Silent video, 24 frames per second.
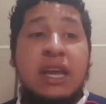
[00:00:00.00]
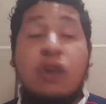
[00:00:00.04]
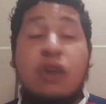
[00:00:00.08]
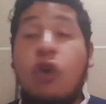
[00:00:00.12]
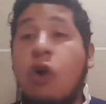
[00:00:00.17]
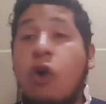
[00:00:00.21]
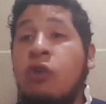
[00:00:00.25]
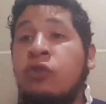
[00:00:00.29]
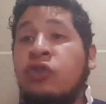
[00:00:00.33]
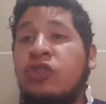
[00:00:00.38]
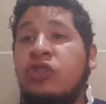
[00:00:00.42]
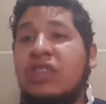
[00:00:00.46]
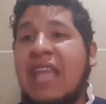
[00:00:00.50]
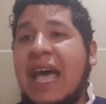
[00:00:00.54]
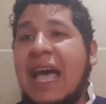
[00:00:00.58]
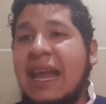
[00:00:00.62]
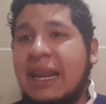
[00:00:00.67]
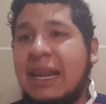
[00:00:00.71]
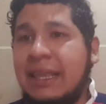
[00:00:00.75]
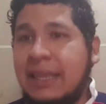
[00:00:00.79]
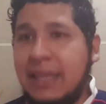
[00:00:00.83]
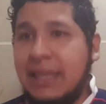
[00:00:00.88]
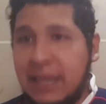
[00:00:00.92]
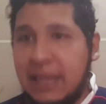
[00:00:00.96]

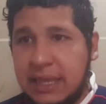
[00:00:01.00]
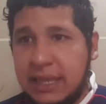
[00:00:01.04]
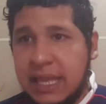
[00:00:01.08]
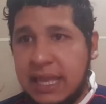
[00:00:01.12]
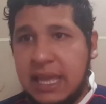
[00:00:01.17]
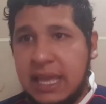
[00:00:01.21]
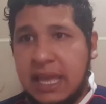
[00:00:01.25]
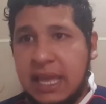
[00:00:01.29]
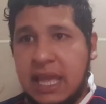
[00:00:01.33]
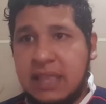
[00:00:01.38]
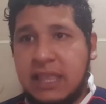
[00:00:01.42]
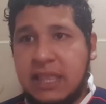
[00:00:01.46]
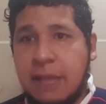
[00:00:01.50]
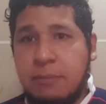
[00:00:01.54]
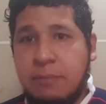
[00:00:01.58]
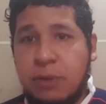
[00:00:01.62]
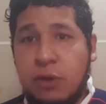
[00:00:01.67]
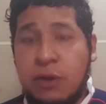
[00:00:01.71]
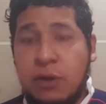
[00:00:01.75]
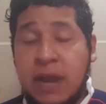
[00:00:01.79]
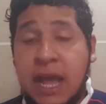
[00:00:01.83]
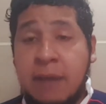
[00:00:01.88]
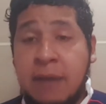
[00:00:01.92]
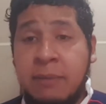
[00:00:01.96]
contar desde este
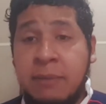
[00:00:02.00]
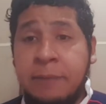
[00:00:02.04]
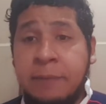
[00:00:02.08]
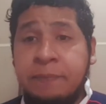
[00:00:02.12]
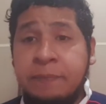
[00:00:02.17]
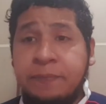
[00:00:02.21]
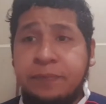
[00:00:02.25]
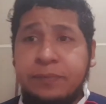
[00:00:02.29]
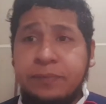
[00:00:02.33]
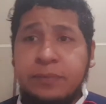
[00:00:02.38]
programa.